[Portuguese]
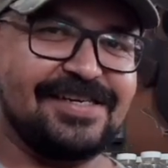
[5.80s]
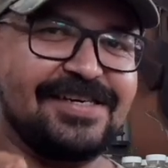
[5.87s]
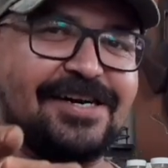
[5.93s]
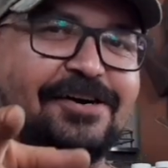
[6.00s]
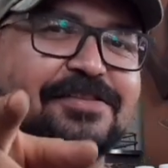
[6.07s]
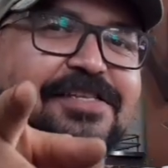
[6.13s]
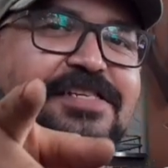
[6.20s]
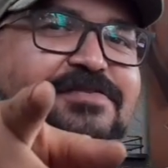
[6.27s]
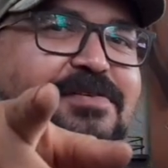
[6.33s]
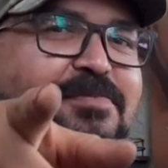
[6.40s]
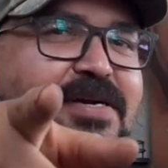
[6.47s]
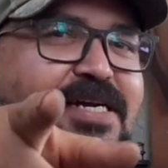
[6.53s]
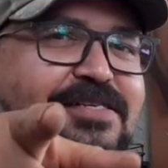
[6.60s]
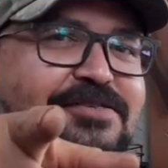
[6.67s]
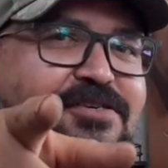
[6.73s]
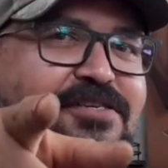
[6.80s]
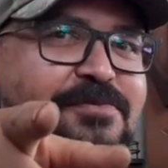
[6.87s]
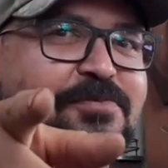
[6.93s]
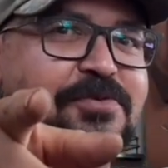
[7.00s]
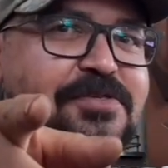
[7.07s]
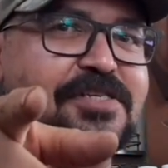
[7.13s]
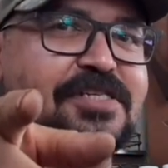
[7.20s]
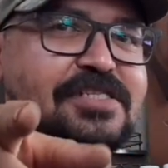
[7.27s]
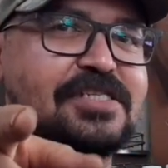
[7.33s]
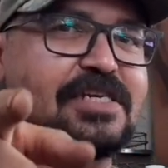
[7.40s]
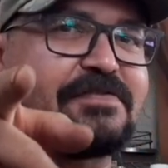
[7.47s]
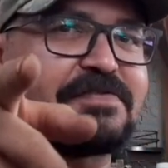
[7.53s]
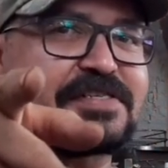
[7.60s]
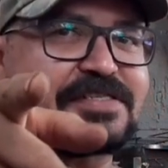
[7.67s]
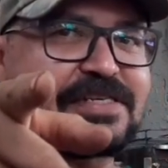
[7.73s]
Altas vibrações
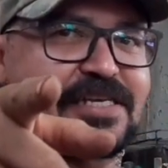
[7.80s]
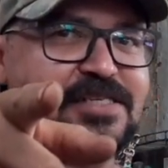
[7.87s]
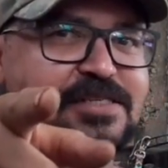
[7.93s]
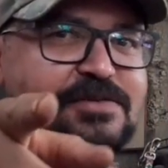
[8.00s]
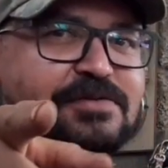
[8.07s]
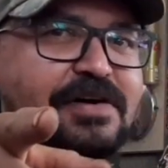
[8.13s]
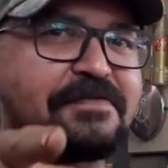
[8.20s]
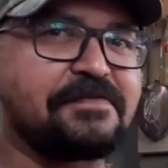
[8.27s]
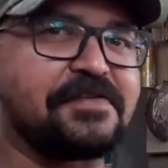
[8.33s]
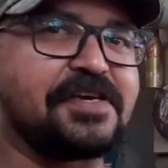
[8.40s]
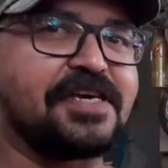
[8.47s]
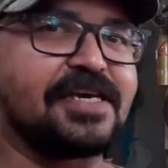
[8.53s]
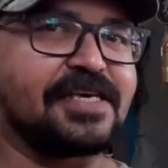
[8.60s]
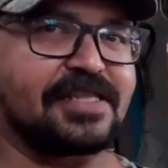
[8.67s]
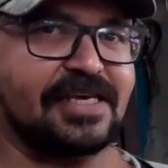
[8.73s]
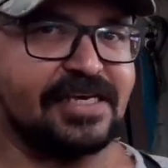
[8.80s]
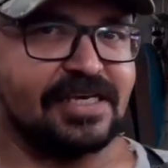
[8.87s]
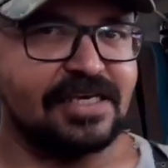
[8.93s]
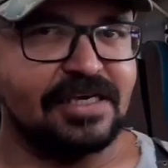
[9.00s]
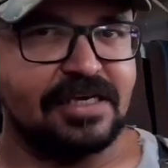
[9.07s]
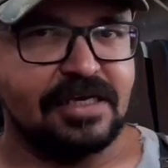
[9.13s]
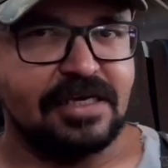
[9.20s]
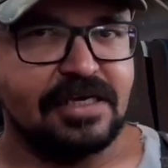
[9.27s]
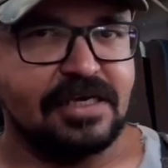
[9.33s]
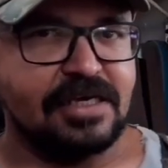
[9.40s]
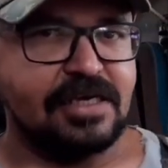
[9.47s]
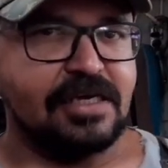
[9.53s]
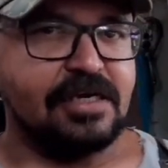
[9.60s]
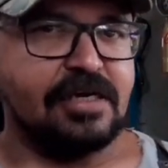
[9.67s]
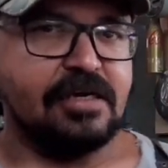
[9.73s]
positivas na sua vida, hein?
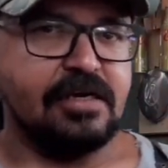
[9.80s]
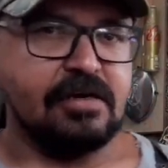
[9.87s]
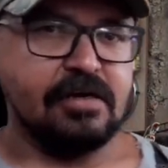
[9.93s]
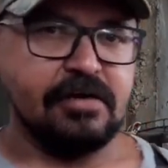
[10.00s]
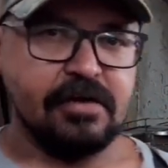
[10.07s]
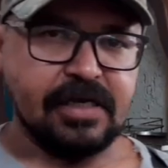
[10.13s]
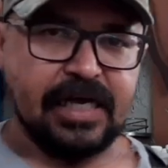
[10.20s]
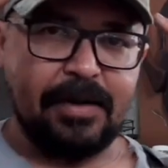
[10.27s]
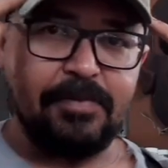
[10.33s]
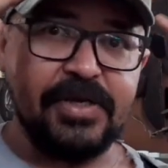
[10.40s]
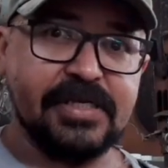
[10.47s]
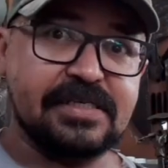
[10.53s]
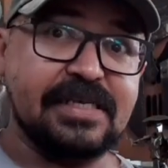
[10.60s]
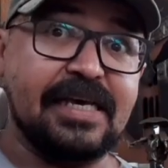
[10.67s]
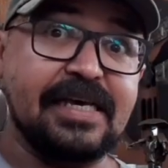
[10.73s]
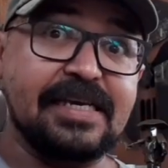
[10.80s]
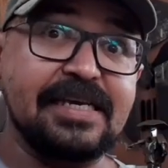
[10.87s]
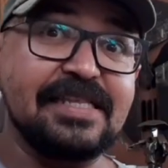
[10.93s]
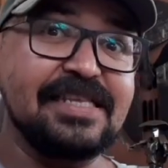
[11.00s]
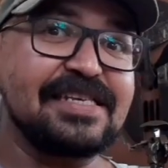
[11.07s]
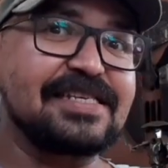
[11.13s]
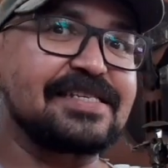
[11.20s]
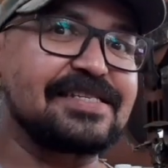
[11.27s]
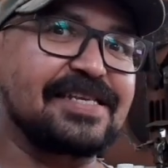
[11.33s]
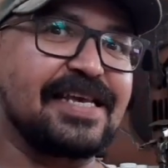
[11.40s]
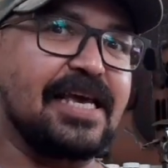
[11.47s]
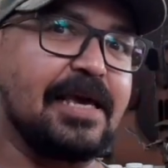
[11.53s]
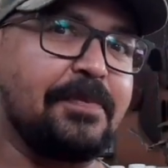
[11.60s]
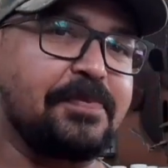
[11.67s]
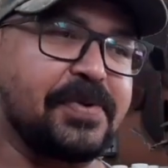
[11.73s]
Cabeça erguida
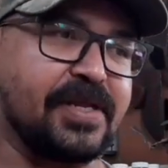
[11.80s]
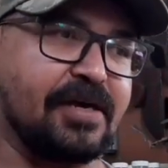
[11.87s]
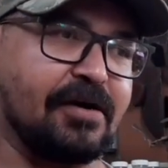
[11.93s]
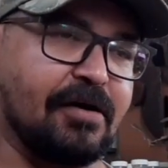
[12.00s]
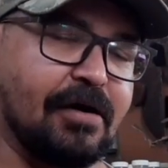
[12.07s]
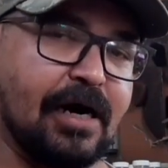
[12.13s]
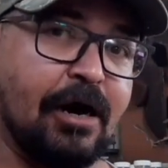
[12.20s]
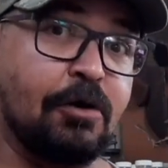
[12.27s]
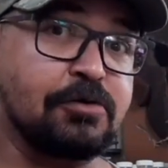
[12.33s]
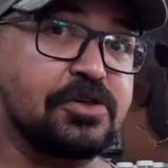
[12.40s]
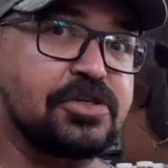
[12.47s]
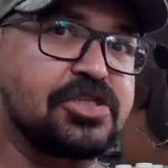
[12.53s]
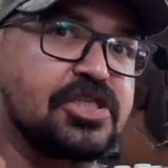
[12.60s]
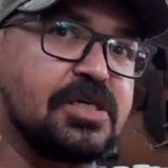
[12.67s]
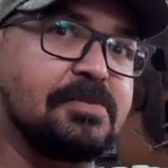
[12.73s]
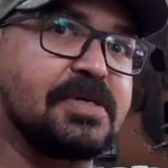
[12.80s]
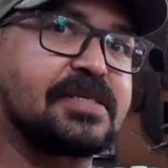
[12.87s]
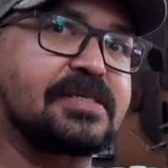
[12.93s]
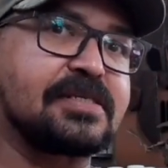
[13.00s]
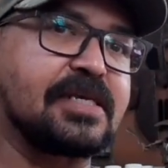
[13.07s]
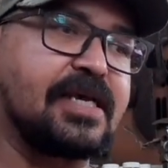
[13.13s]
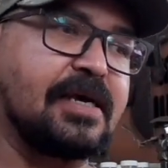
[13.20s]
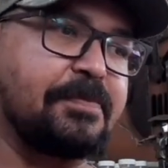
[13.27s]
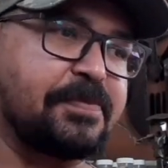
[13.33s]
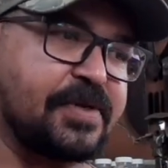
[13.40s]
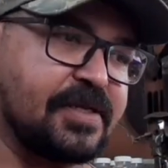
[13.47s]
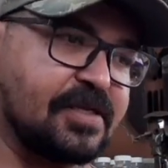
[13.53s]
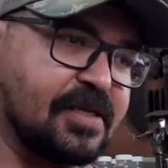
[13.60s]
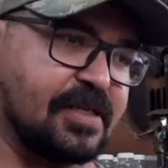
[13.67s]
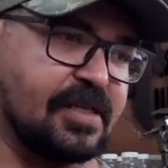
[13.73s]
sempre, ó, autoestima sempre,
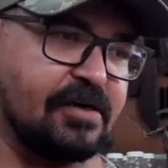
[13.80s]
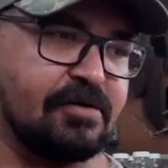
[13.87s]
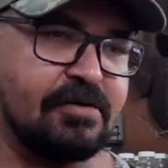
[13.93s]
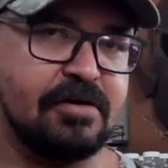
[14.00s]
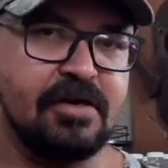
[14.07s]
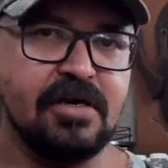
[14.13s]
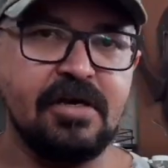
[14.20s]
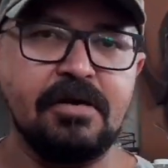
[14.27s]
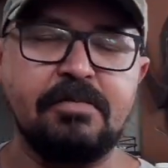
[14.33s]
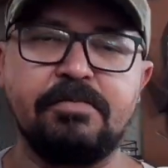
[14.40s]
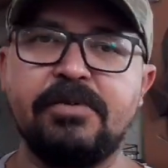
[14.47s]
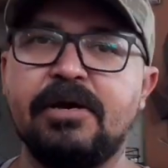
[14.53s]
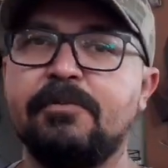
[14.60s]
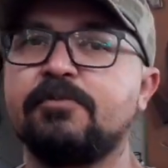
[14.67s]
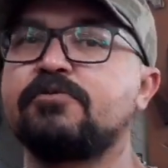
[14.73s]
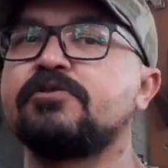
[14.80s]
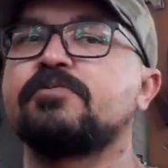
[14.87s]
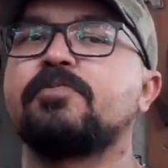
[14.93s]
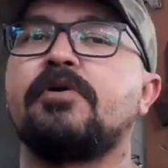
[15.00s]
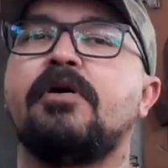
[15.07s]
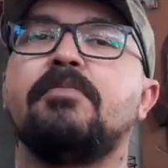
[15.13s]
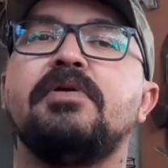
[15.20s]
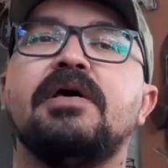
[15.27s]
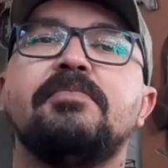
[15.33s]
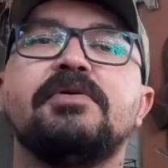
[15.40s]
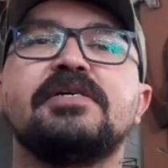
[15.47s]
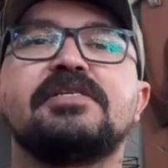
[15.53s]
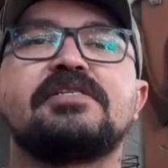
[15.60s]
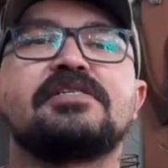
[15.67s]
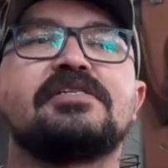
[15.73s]
entendeu? Mesmo com os
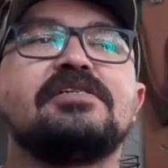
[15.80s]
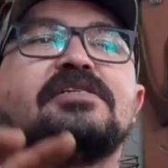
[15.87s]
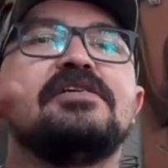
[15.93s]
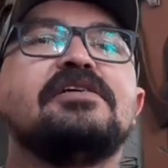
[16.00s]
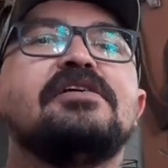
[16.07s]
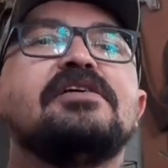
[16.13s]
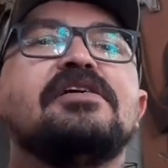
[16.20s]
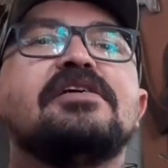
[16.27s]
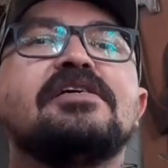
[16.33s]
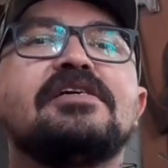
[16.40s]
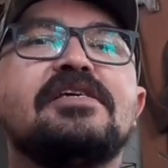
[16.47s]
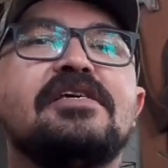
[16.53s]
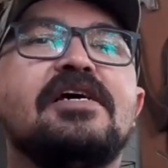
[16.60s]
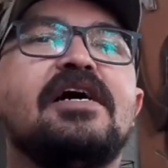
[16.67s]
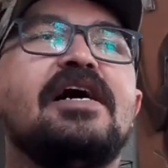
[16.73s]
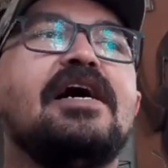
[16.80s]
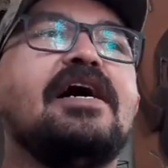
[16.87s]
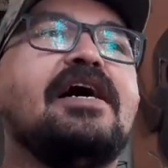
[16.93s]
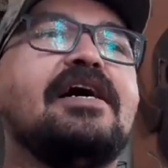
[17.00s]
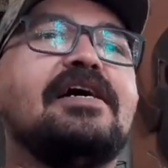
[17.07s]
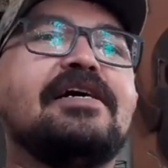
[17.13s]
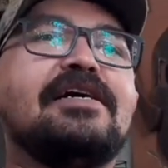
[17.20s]
problemas que há